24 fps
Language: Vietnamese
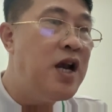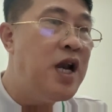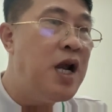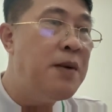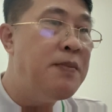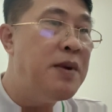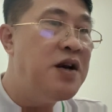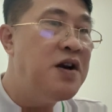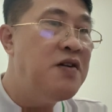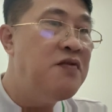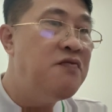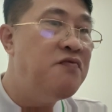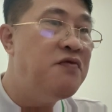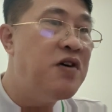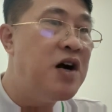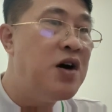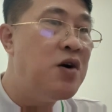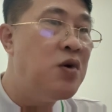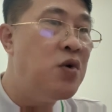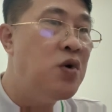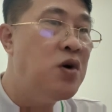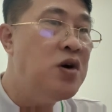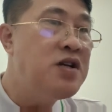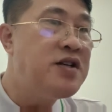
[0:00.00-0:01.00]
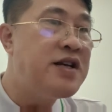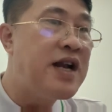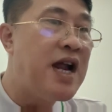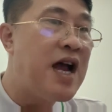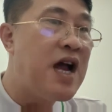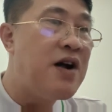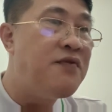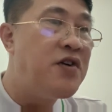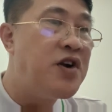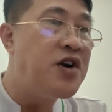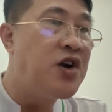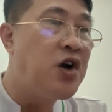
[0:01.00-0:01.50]
Lê Minh vừa uống
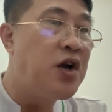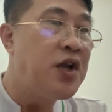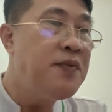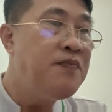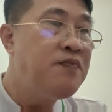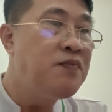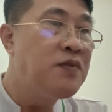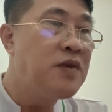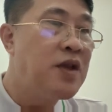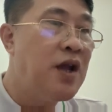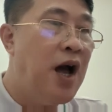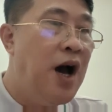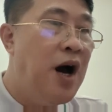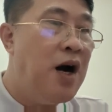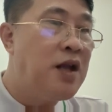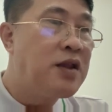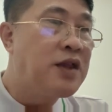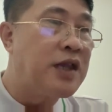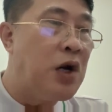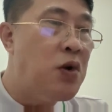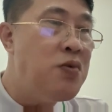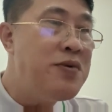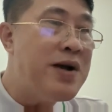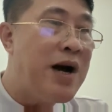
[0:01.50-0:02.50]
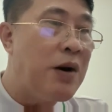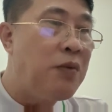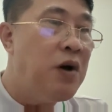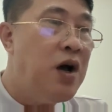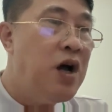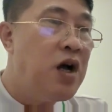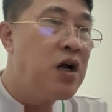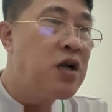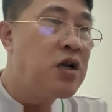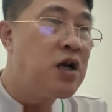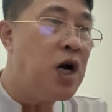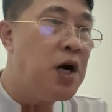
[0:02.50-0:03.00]
trà vừa nói, Tống
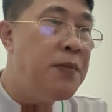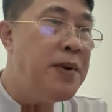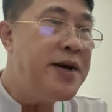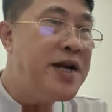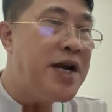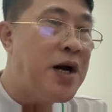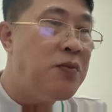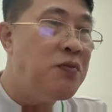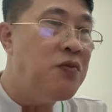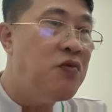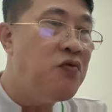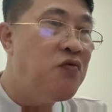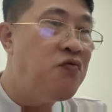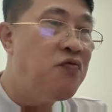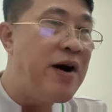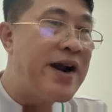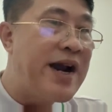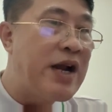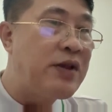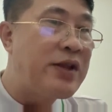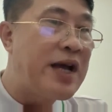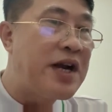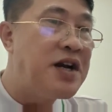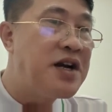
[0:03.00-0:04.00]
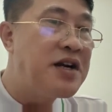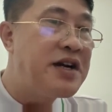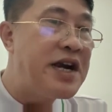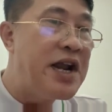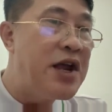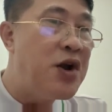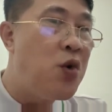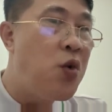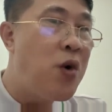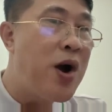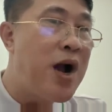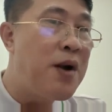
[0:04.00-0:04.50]
Ngọc, người Bích Hồng và Đạo Thành
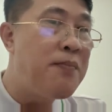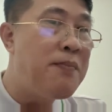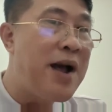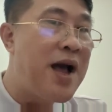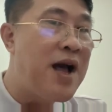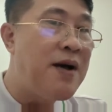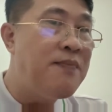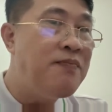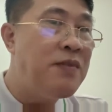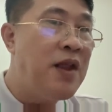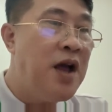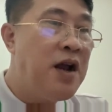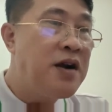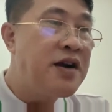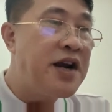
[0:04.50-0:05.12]
đều hoang mang,